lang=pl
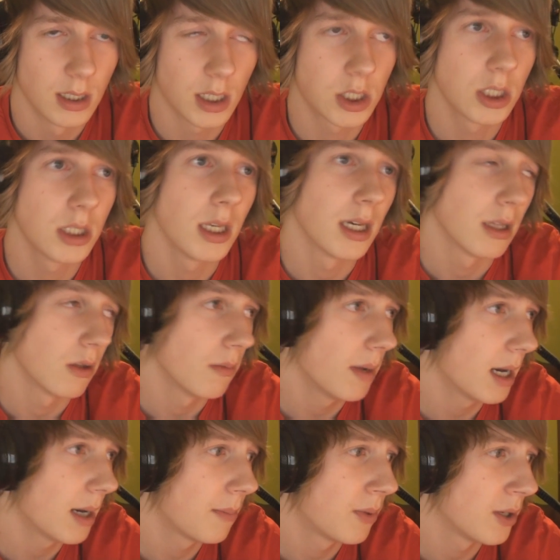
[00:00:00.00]
Znaczy nie, no
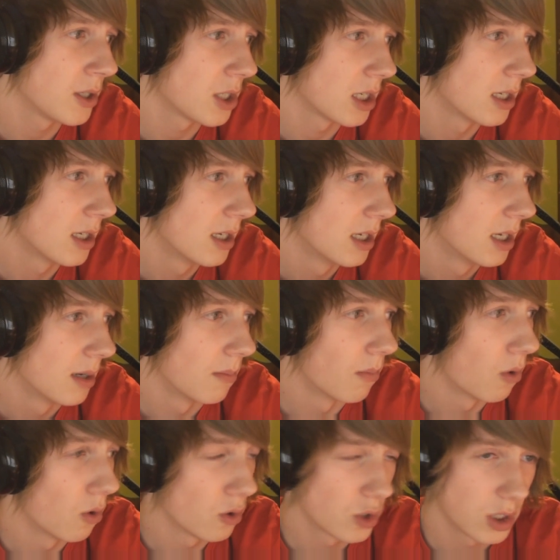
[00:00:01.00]
mam pojęcie,
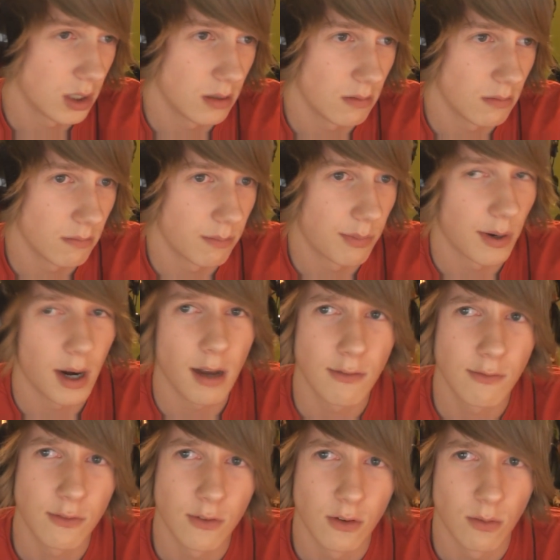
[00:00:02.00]
może
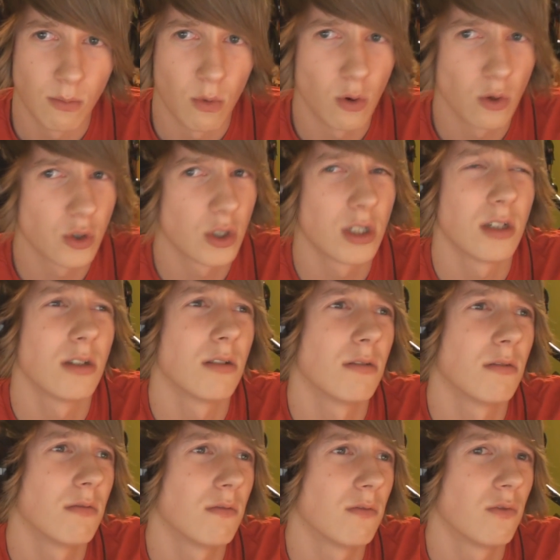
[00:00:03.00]
prawo,
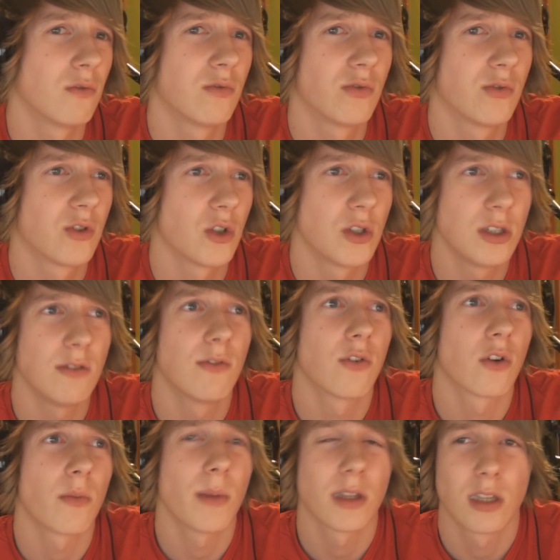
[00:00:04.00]
może coś z
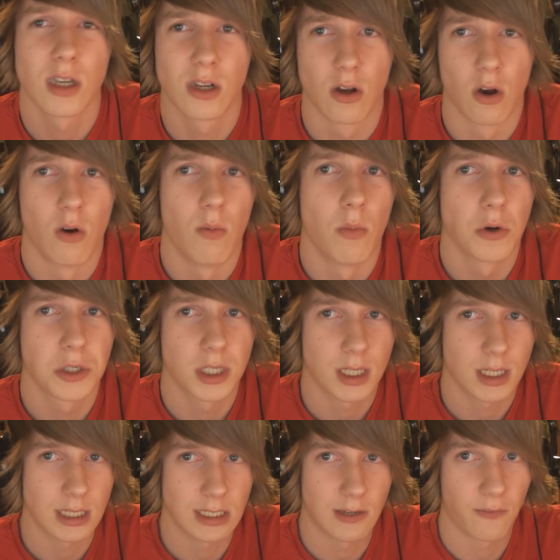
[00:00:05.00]
informatyką, może
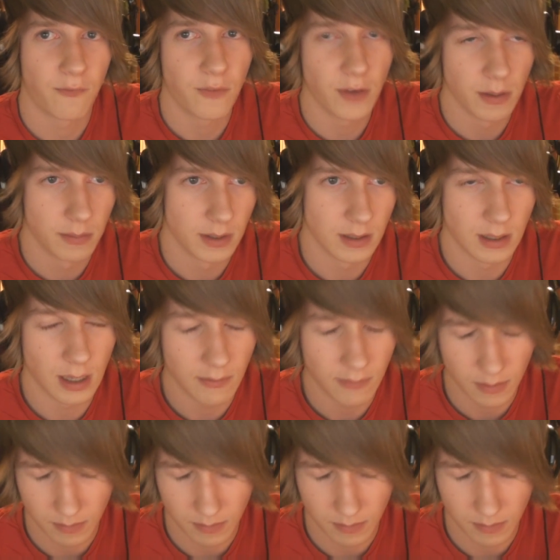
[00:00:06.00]
jakieś filmy, nie